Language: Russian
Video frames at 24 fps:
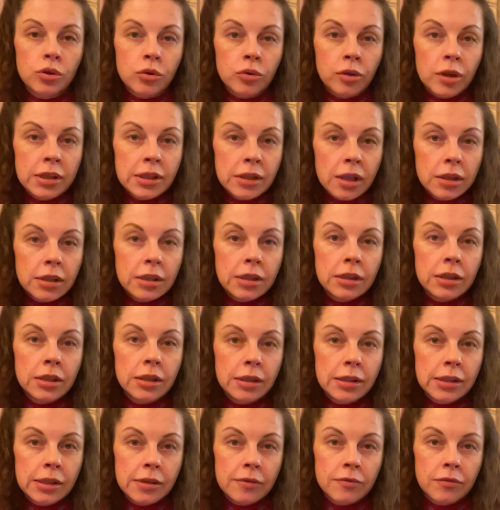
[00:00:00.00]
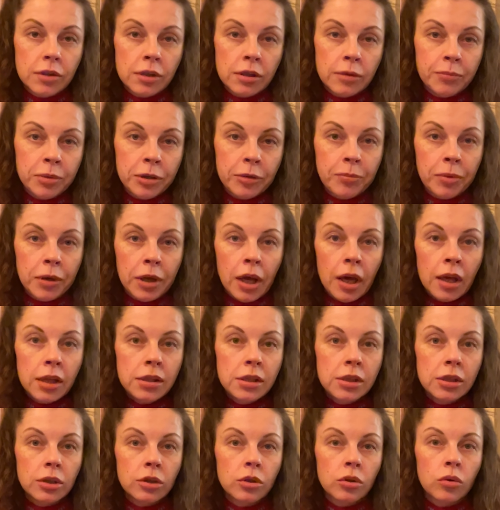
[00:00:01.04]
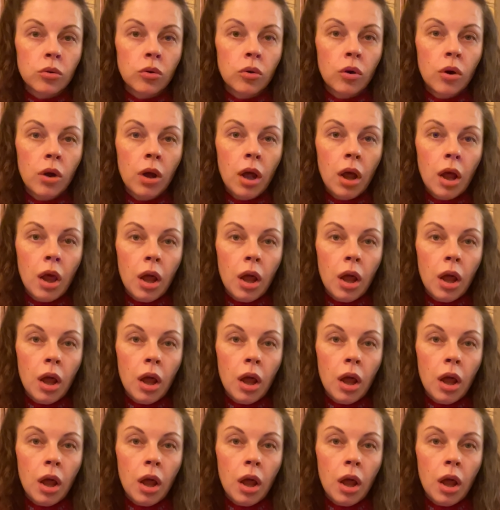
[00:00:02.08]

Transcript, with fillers: Он остался единственным на предприятии, кто